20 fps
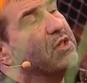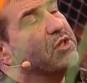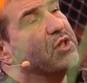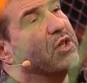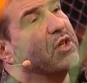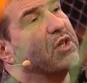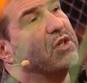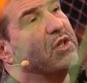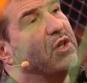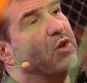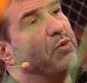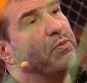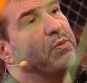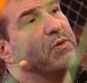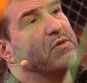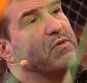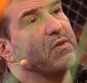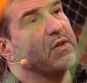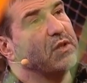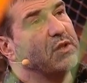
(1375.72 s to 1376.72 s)
человек не
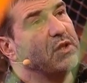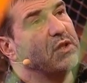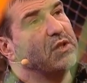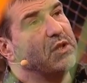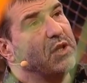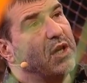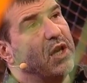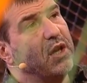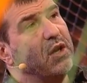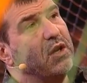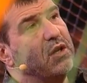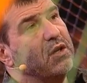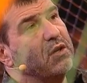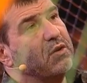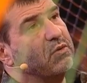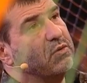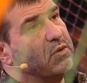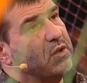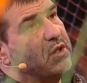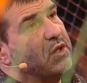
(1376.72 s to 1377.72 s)
любит своих детей,
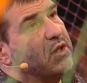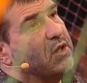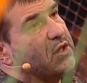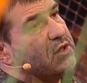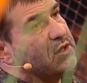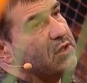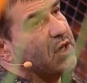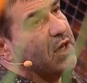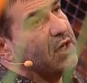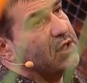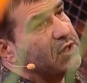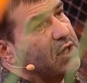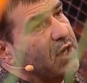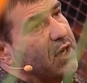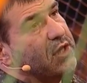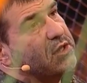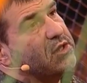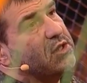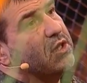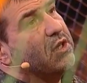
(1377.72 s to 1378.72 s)
он на них
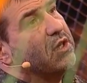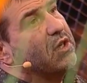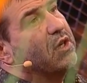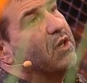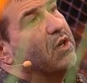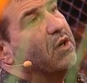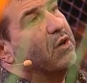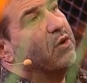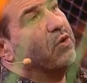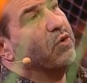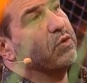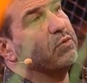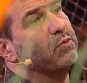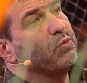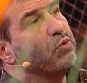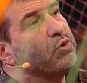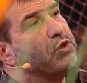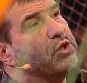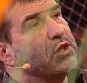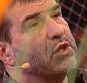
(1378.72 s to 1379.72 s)
раздражается, он
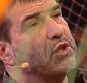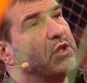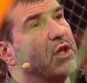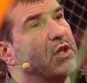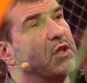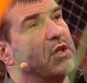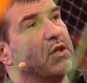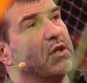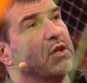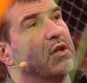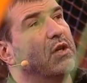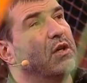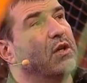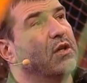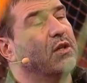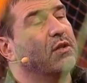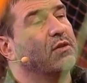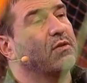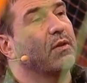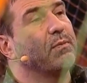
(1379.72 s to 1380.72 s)
мучает, дети
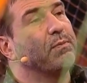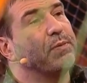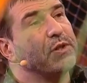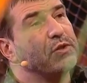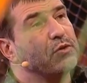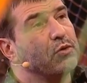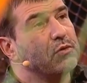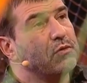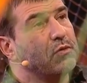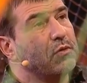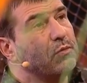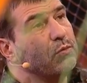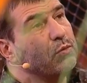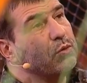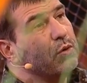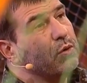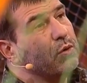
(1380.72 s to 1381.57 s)
своим присутствием